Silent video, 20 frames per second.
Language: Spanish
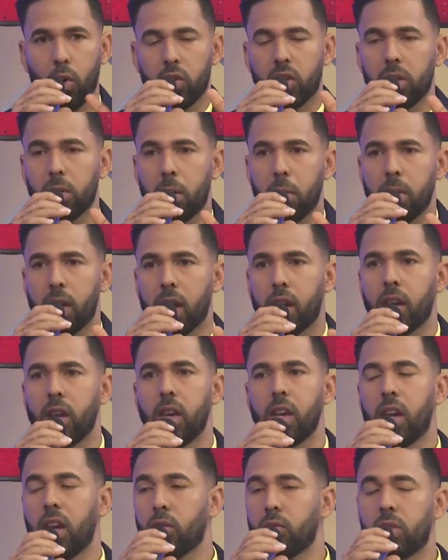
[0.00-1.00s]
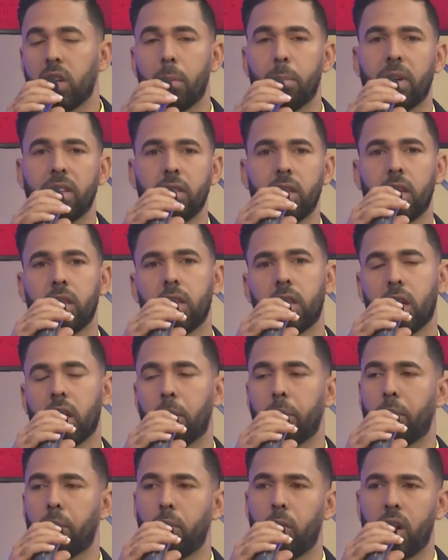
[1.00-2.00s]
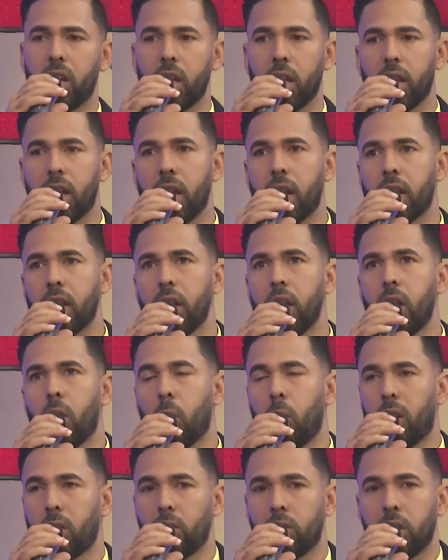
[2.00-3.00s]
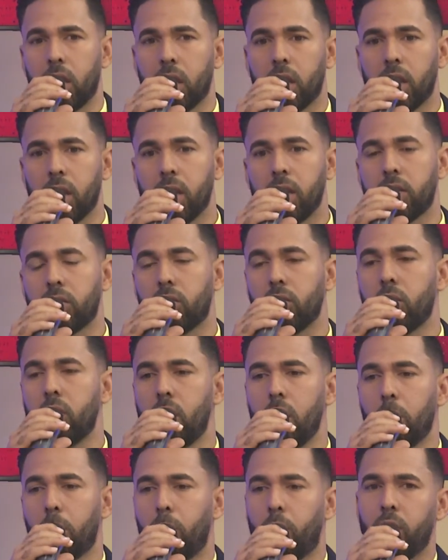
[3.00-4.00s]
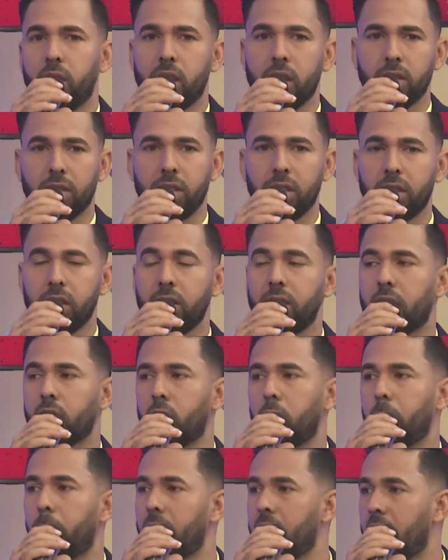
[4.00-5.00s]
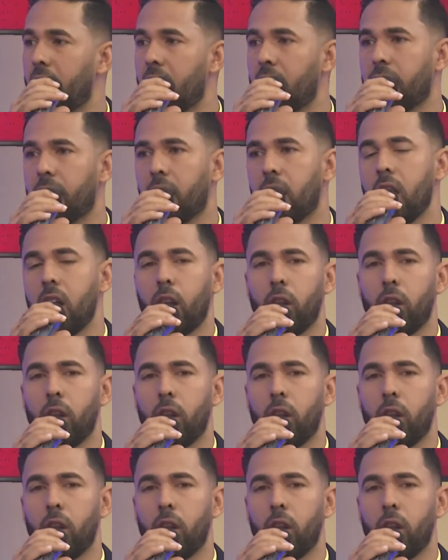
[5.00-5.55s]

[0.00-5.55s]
se ve bien, es una paciente que por lo general cuando tiene esto puede sentirse acomplejada,